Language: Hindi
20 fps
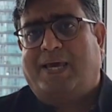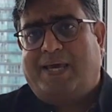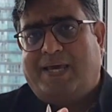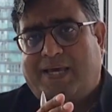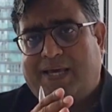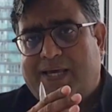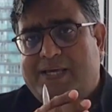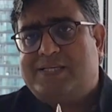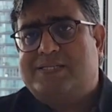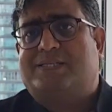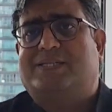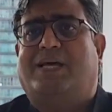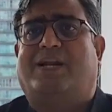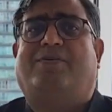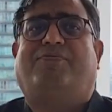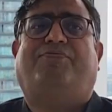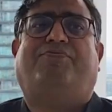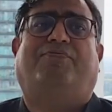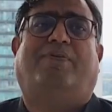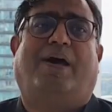के इस
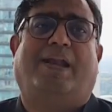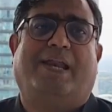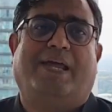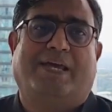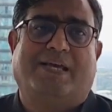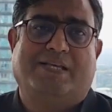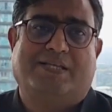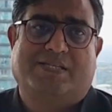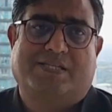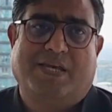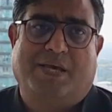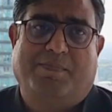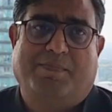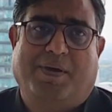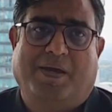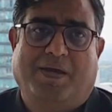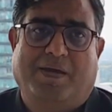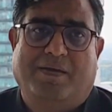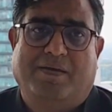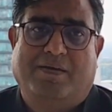तरफ वाले हिस्से
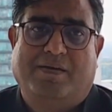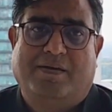में